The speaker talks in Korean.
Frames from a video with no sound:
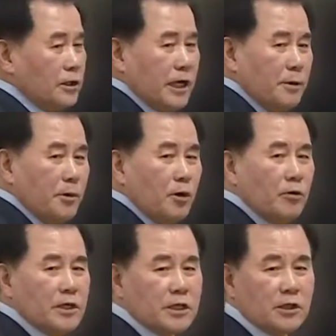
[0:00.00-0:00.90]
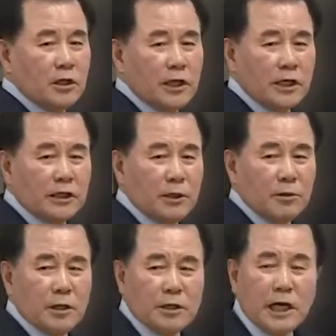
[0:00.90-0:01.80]
생명과 직결되기
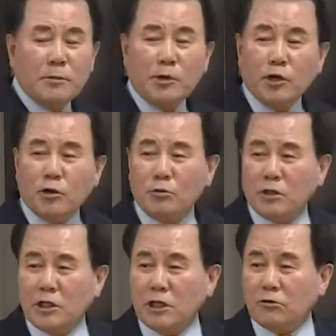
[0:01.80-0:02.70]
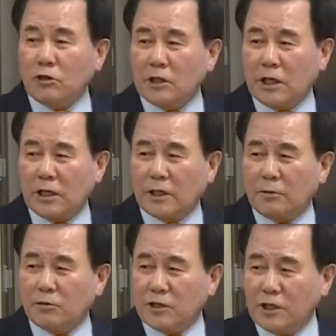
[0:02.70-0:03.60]
때문에 생명이 없는 인권이라는 게
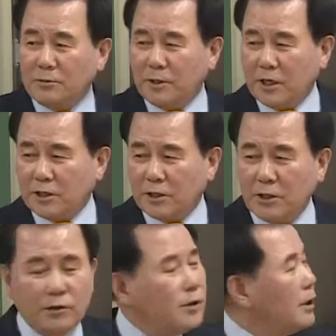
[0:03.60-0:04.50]
무슨 의미가 있어요?